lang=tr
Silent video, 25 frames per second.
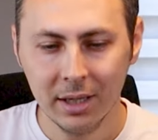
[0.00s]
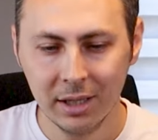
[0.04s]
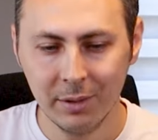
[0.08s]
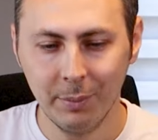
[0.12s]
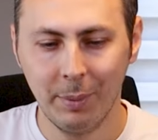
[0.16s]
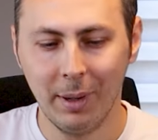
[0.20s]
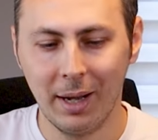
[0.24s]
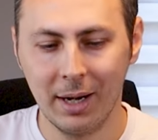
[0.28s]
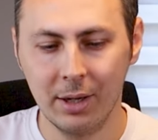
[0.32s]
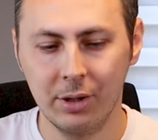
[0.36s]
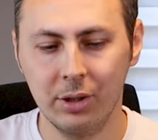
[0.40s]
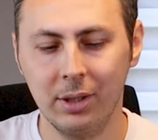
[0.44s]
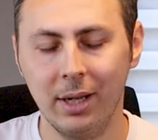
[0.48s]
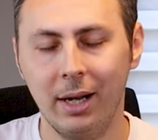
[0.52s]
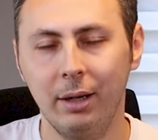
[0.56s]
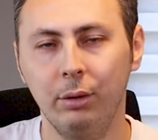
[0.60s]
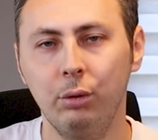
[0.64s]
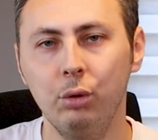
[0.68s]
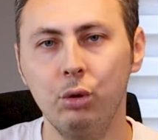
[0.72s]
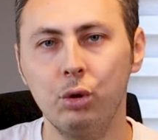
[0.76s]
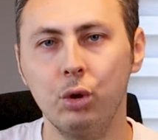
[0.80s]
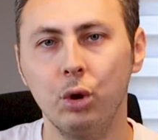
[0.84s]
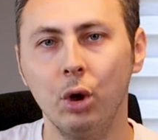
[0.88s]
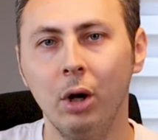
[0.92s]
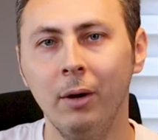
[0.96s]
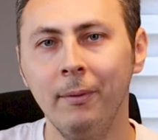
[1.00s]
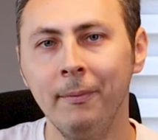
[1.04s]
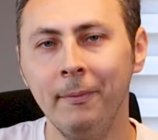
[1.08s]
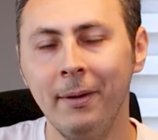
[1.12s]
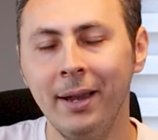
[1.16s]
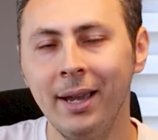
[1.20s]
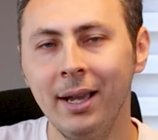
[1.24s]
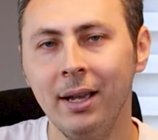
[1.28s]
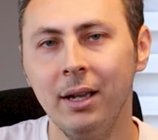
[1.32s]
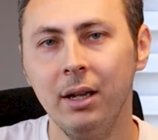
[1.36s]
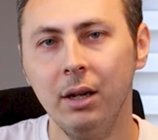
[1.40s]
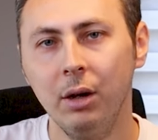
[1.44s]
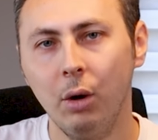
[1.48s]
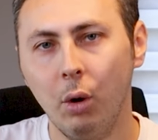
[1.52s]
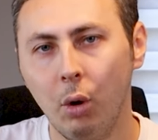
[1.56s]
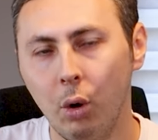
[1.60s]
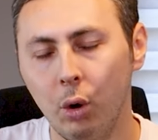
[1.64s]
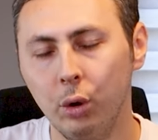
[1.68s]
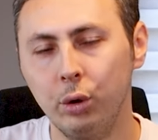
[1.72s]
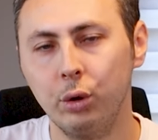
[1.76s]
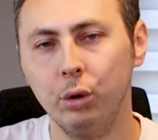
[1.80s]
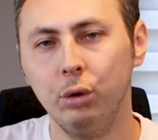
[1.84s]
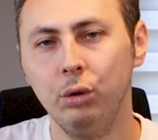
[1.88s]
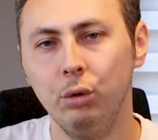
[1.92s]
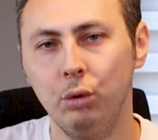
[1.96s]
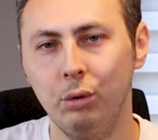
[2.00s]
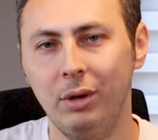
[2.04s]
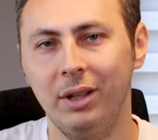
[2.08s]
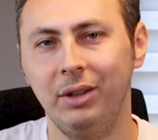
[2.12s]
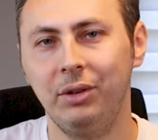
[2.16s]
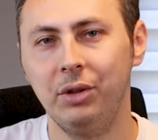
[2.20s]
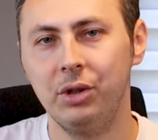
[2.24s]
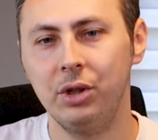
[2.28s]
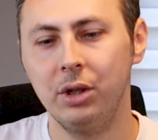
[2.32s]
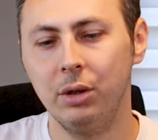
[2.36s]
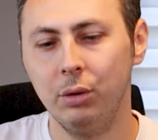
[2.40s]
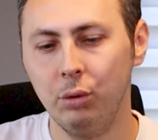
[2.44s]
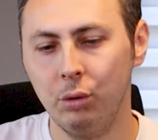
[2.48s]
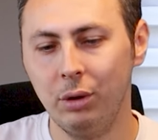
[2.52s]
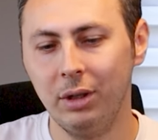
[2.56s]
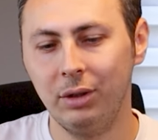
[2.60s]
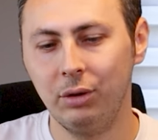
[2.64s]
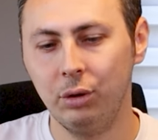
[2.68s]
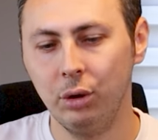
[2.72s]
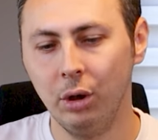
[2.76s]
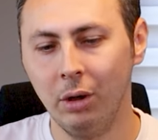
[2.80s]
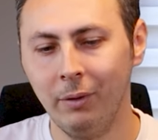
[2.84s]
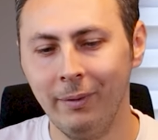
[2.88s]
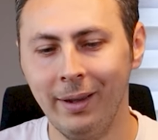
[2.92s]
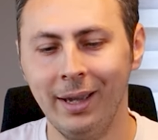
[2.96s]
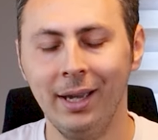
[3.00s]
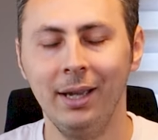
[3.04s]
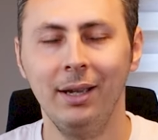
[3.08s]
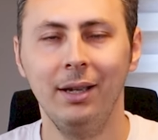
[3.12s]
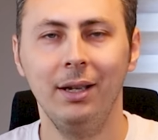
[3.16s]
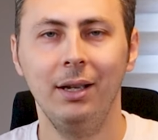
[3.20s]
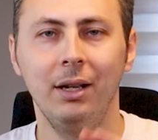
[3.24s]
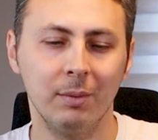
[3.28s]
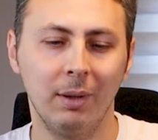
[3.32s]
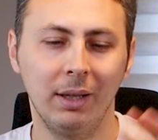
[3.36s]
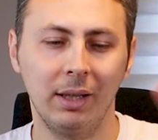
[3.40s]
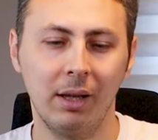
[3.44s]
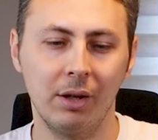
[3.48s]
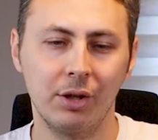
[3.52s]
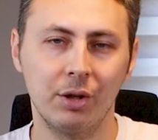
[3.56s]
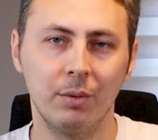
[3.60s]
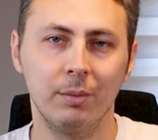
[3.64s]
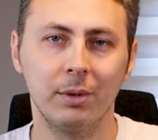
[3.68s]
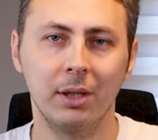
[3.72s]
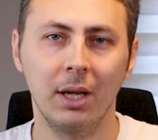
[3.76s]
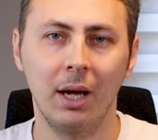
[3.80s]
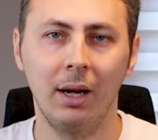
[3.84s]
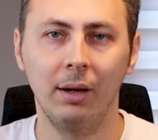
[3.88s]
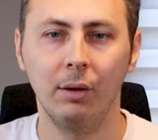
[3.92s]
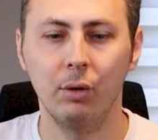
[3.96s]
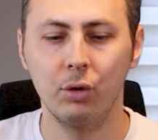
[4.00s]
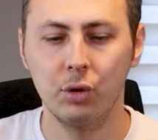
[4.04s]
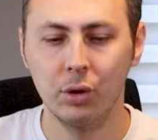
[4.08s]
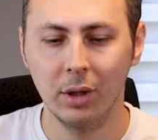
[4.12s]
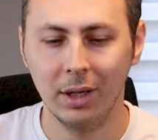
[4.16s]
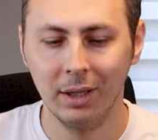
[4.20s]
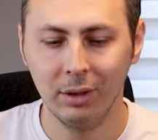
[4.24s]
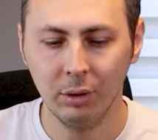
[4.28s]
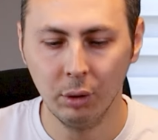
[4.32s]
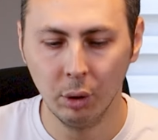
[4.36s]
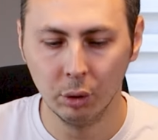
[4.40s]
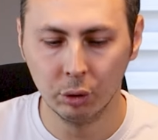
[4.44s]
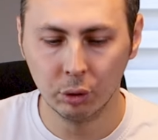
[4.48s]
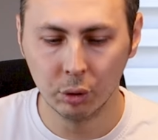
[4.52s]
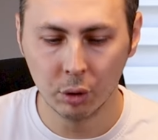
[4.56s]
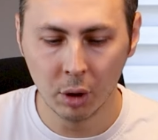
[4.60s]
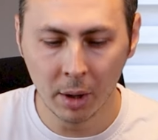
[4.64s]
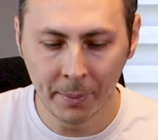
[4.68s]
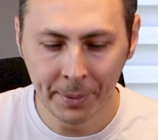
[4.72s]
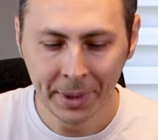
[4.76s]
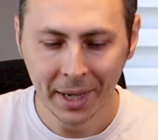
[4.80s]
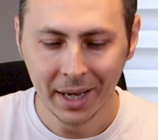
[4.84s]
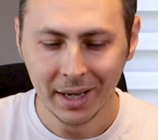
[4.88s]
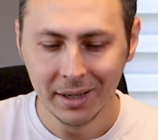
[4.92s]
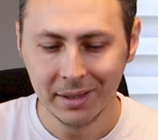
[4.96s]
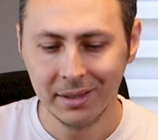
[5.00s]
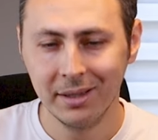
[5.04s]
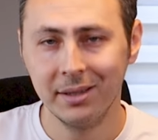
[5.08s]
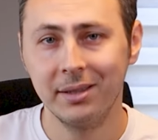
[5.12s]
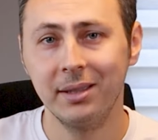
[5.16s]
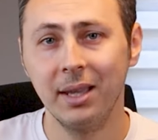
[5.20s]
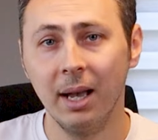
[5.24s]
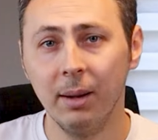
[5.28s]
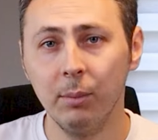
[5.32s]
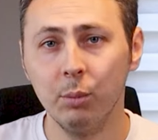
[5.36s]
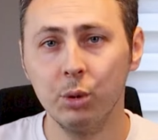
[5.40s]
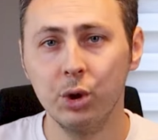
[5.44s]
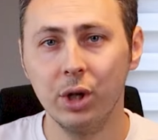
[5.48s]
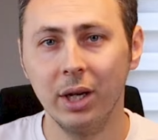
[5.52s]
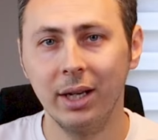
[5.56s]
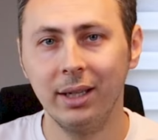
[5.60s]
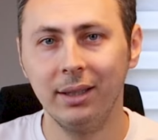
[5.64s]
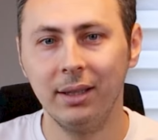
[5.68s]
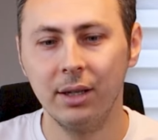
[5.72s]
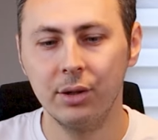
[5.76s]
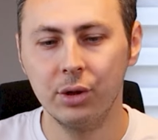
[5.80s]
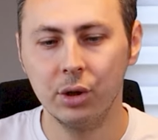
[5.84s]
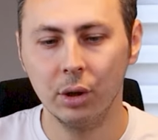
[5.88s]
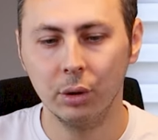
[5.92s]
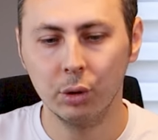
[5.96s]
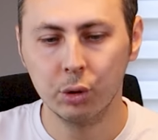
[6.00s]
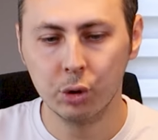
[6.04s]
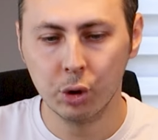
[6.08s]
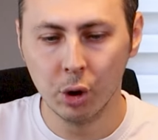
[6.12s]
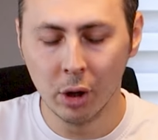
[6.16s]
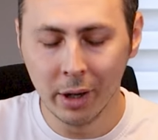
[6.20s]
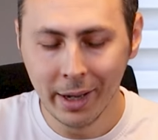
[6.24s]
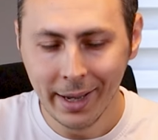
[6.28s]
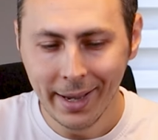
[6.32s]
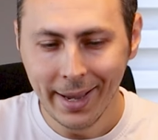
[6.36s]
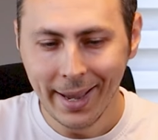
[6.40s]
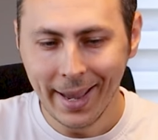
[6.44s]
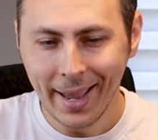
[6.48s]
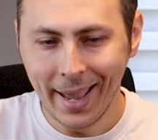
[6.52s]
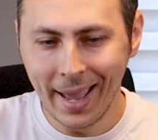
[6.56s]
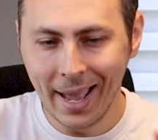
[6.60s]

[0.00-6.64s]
siparişler düşüyor ve o gün üretici üretiyor ve bizim anlaştığımız kargo şirketi götürüyor. Sistem bu şekilde çalışıyor.